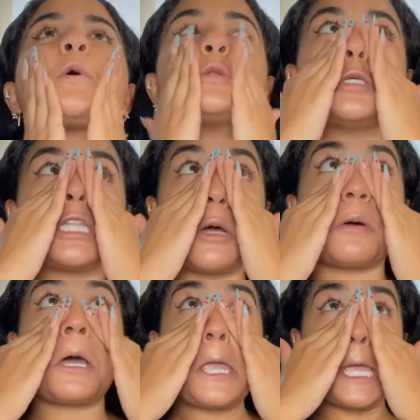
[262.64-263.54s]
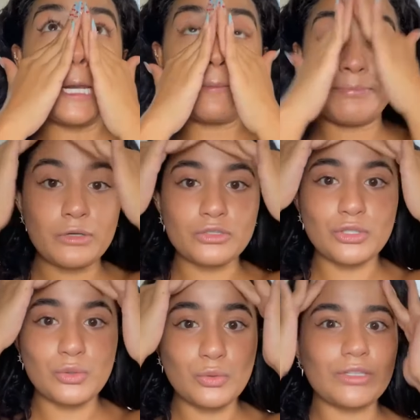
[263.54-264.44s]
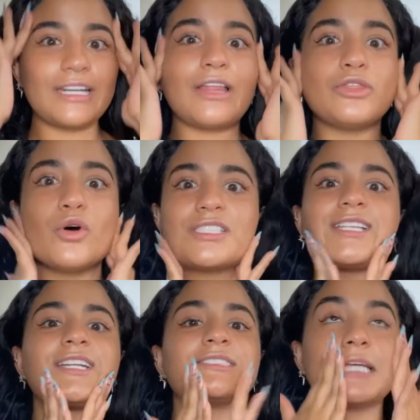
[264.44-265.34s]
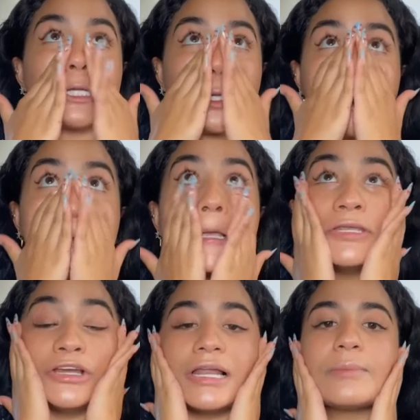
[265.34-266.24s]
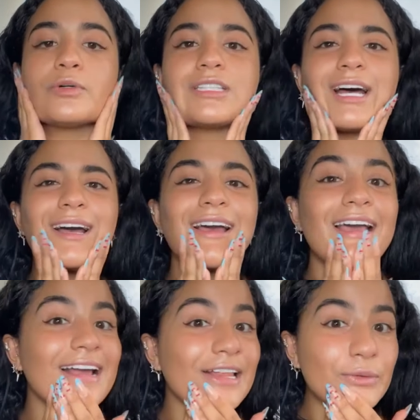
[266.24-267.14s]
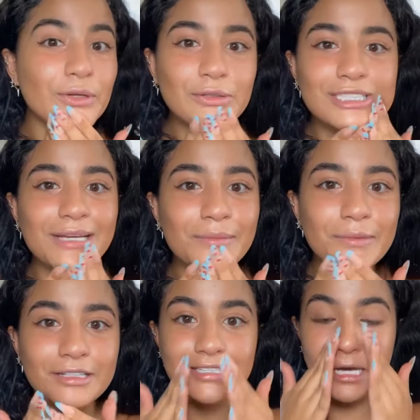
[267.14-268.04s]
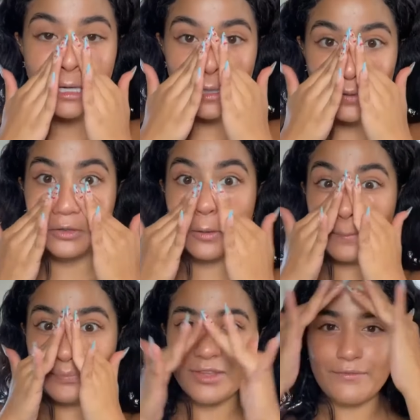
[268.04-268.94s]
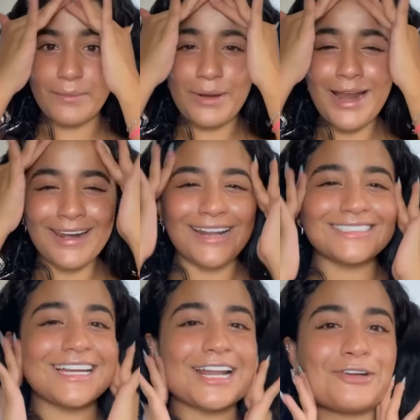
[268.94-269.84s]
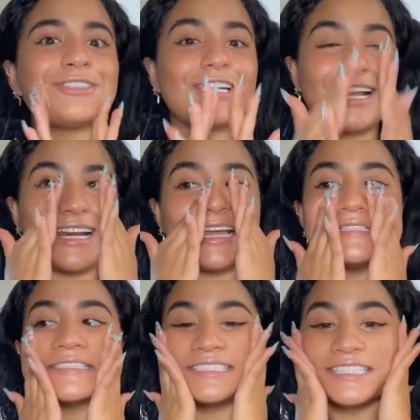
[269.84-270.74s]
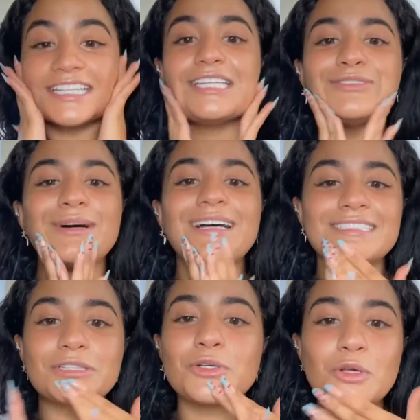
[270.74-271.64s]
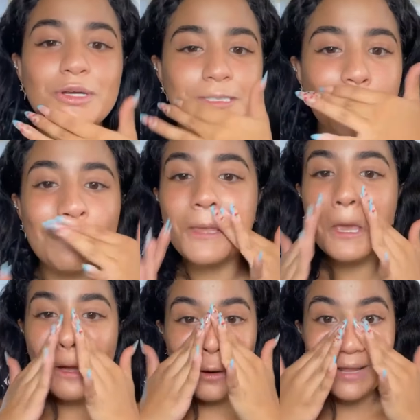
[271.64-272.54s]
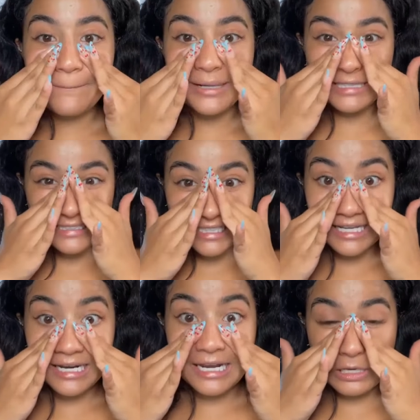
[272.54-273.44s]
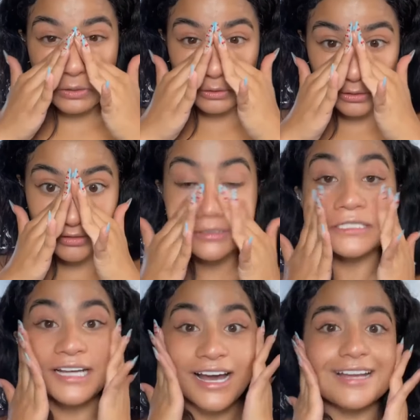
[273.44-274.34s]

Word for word: cuando yo estaba en middle school, tenía 12, 13 años, yo les mostraba cada uno de ustedes mi maquillaje y bueno, Vamos a regresar a nuestras raíces y vamos a hacer todo eso. Hola Patricia León.